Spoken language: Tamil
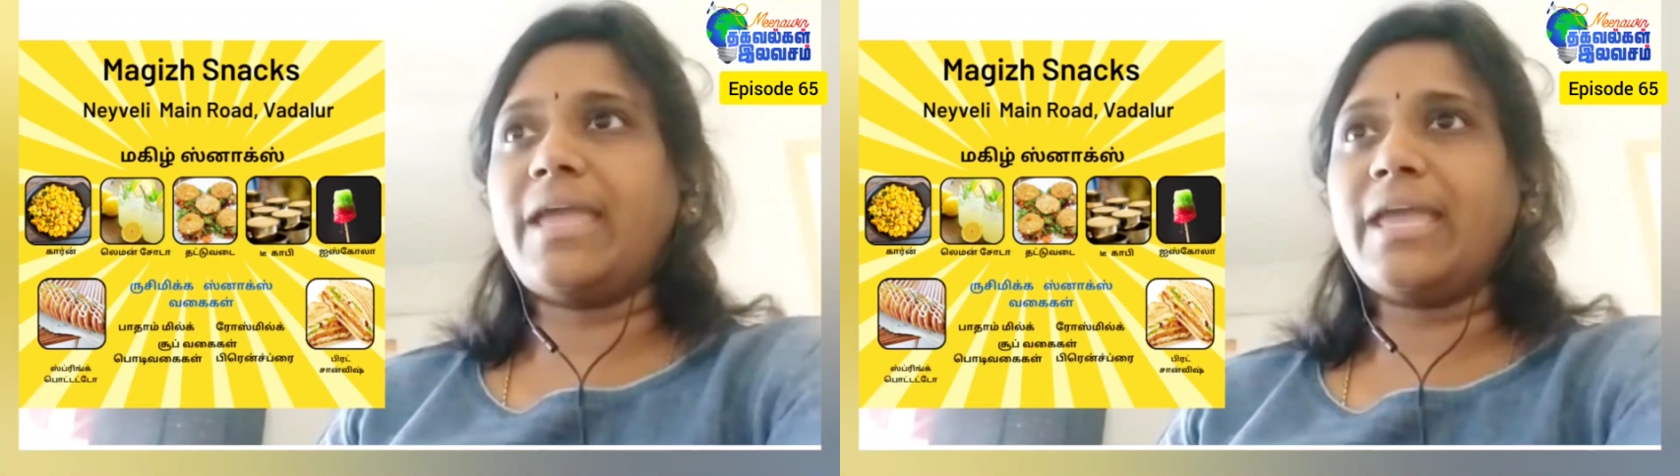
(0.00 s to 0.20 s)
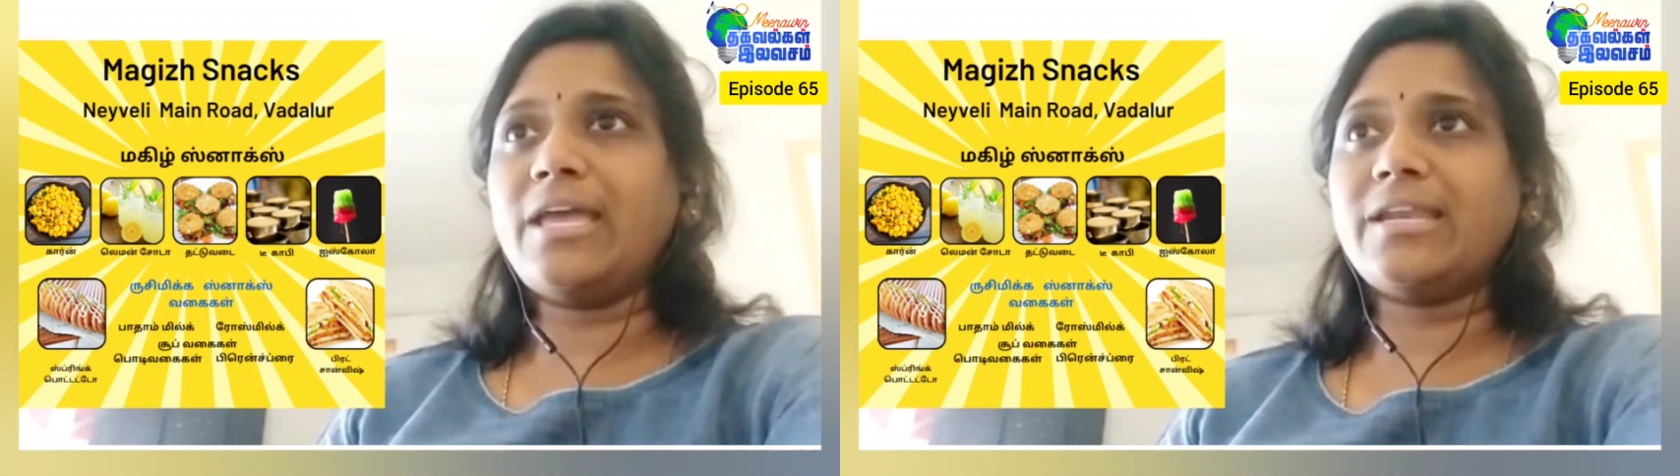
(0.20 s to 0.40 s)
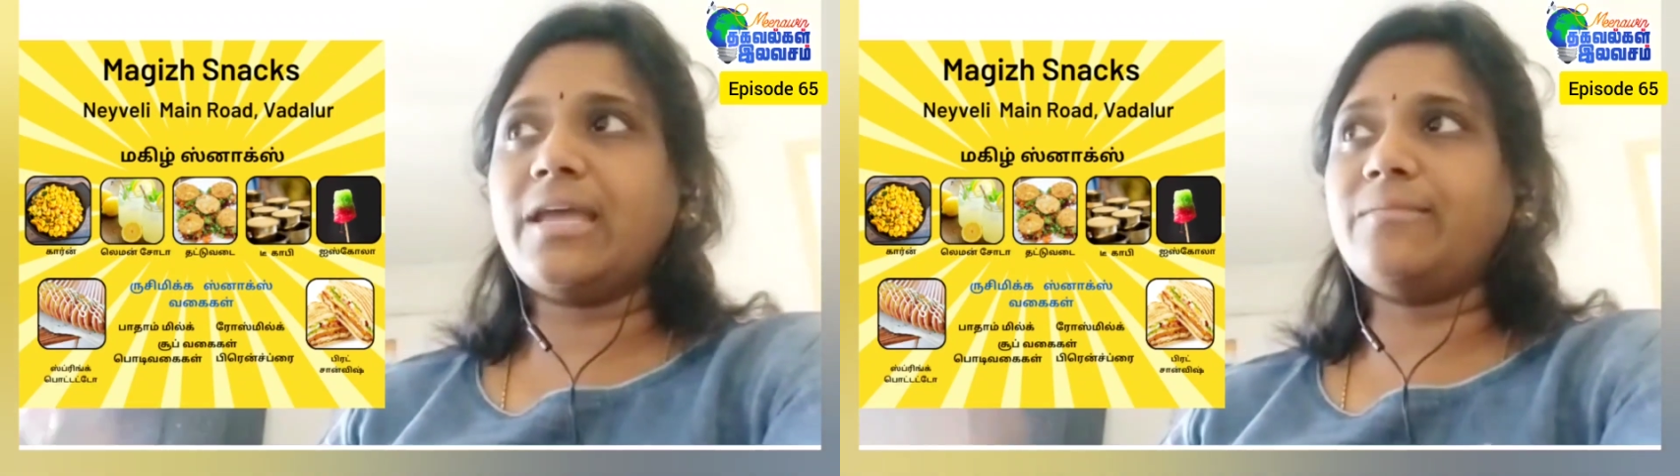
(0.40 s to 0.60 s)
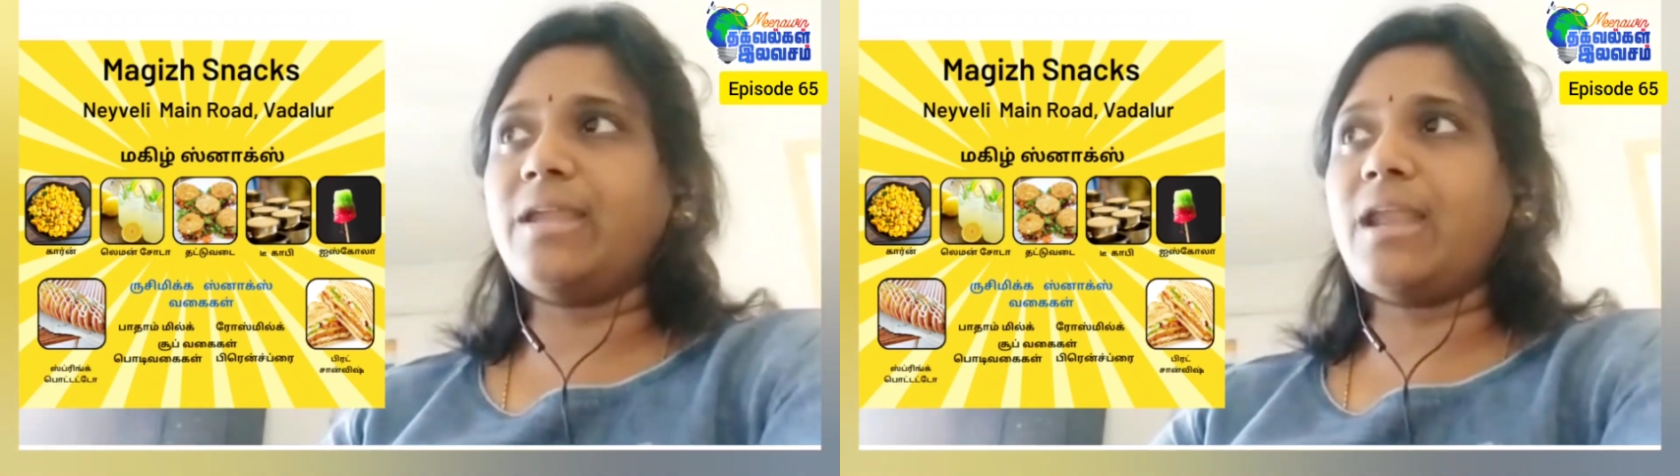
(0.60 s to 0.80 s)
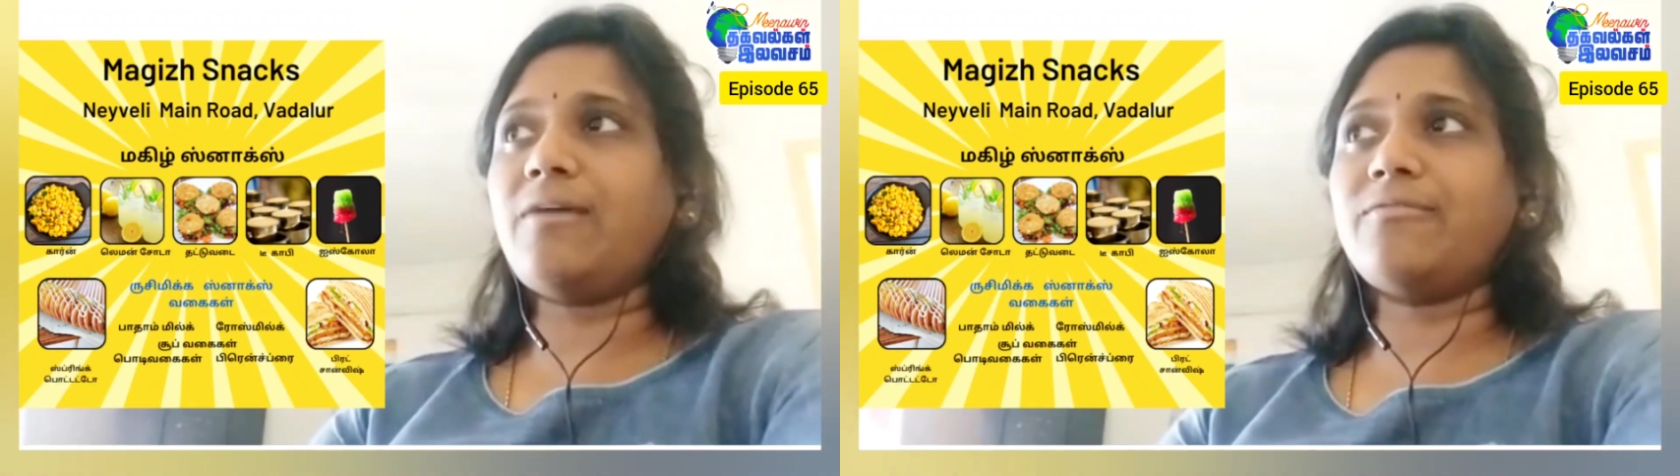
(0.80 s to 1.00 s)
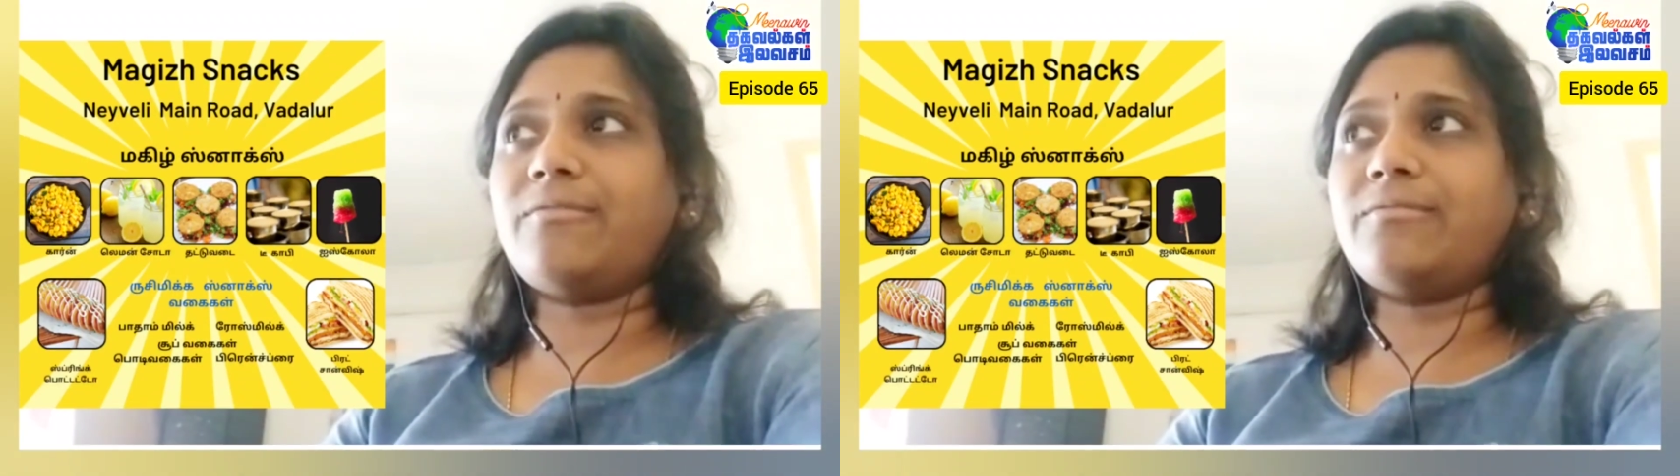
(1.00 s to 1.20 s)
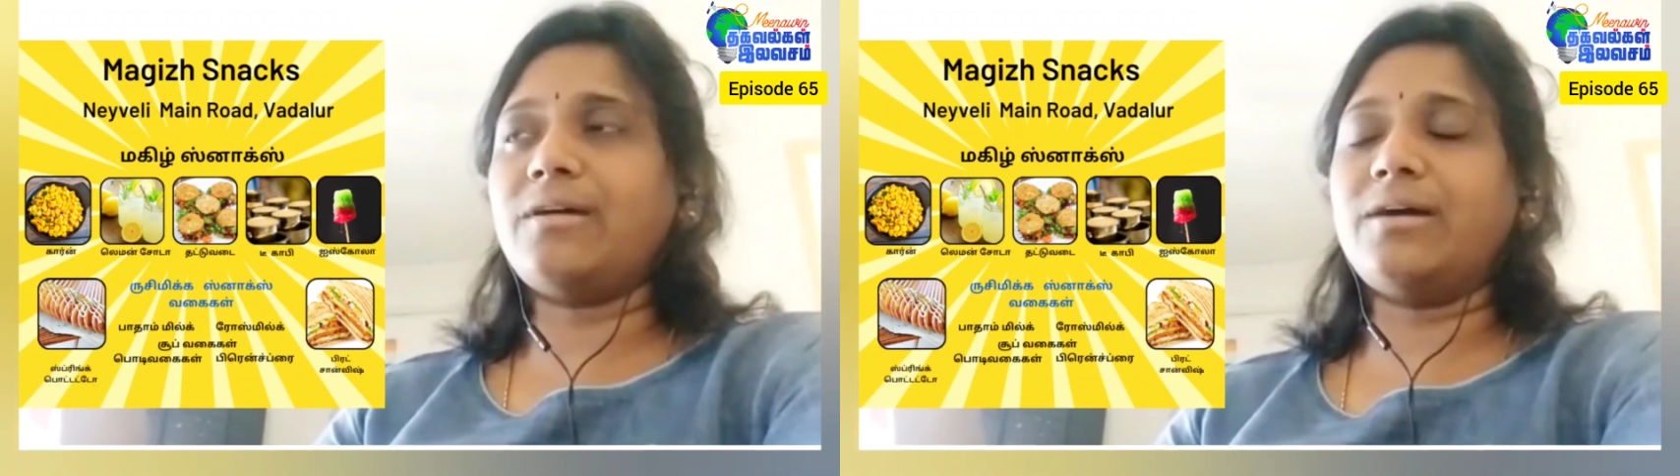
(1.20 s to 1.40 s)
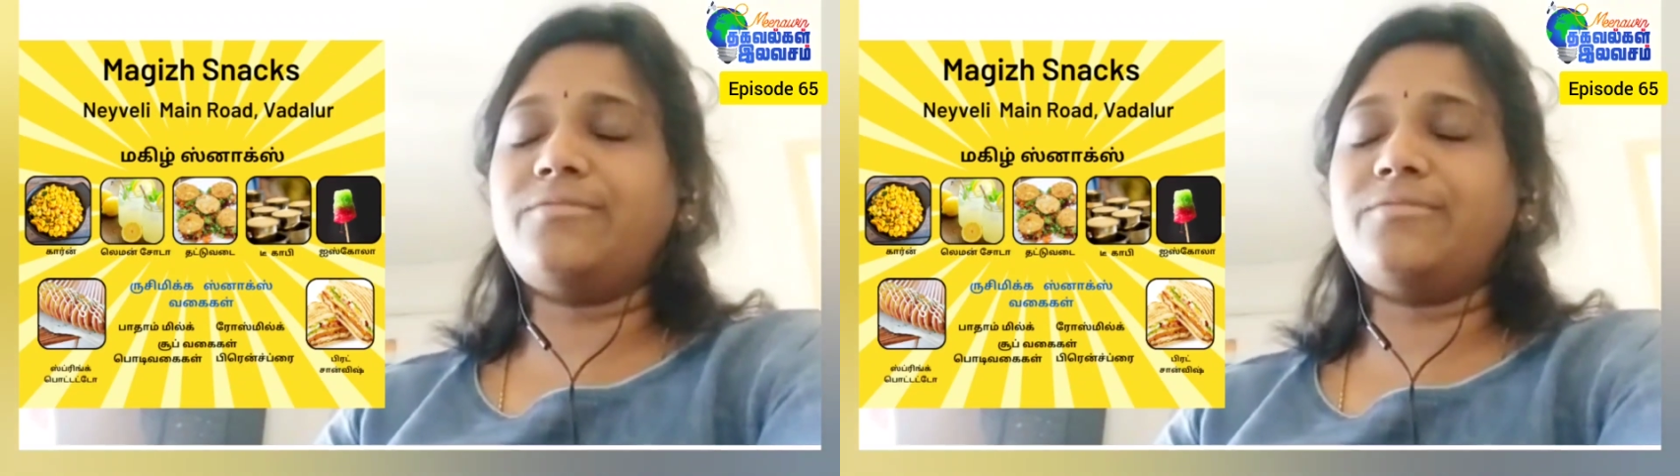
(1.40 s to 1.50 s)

எங்கே இருக்குது அப்படின்னா uh,